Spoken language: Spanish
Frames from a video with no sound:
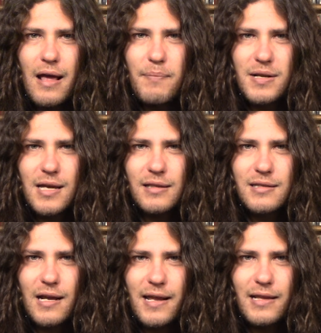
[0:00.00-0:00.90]
el presidente
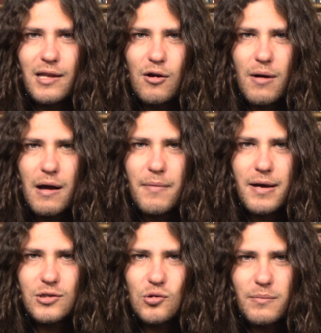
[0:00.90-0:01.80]
saliente Obama
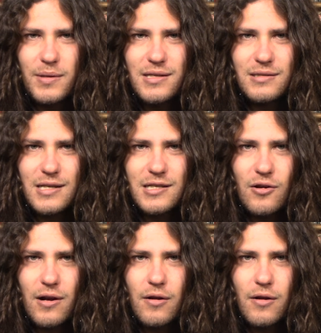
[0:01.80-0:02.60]
y su administración